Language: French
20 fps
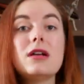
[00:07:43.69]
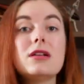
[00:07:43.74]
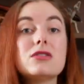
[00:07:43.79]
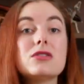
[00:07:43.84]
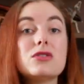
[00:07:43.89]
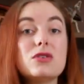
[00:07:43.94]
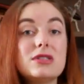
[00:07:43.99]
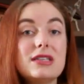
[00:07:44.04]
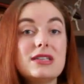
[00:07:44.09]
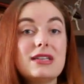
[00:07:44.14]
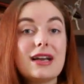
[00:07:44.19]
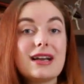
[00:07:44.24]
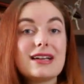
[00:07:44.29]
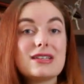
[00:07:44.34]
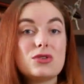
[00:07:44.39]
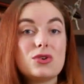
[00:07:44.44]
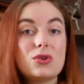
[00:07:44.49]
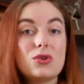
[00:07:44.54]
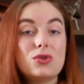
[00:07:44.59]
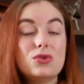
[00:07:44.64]
Ce dîner
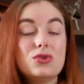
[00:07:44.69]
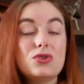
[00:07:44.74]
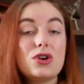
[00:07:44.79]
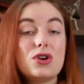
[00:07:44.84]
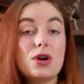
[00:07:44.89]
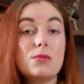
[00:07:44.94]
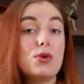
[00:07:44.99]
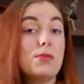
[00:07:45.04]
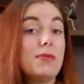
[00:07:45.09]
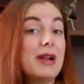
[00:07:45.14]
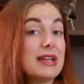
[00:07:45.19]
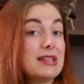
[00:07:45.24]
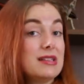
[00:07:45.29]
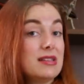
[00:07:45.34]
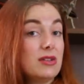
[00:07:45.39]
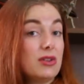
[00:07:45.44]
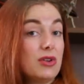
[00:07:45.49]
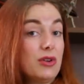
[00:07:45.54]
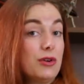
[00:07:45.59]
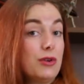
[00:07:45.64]
reste connu comme le Black
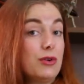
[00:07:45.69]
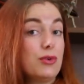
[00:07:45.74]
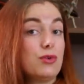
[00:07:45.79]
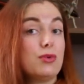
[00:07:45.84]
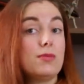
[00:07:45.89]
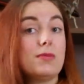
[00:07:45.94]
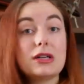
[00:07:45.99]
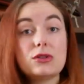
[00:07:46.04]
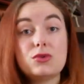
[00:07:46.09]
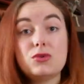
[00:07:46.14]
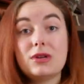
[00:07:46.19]
Dinner ou Black